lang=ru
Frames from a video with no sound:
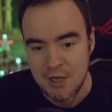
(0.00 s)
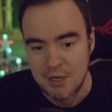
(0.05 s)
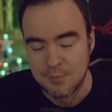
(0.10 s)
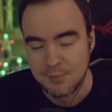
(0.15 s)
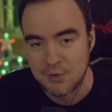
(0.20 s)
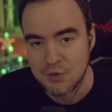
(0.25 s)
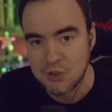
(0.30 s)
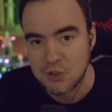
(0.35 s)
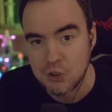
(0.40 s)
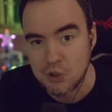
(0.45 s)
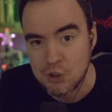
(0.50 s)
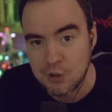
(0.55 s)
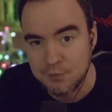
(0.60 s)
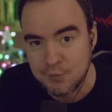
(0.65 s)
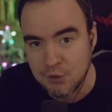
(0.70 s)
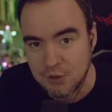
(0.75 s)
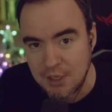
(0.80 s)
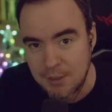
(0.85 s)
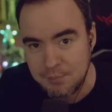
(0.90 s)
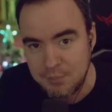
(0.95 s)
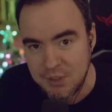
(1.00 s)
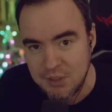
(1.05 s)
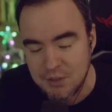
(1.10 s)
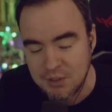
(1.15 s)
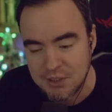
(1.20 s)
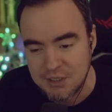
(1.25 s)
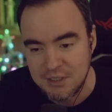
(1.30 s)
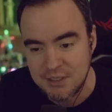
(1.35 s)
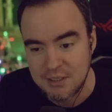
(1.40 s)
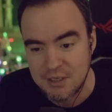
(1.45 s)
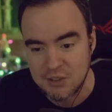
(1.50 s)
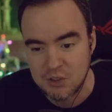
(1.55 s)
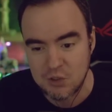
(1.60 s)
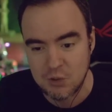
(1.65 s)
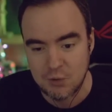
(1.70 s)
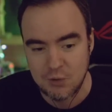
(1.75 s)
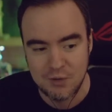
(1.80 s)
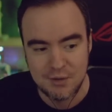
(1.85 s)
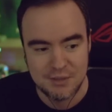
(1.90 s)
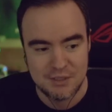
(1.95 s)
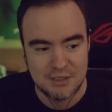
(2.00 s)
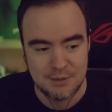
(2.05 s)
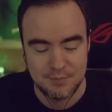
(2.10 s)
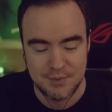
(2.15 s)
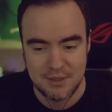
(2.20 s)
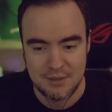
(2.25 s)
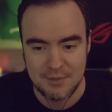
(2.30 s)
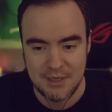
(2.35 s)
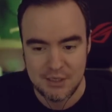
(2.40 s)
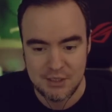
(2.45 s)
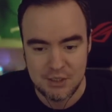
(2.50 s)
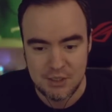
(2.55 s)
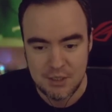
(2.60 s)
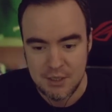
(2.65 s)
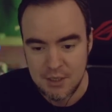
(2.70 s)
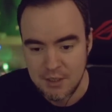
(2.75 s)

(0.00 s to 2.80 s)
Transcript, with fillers: Просто, чтобы кто-то обиделся и расстроился, понимаешь?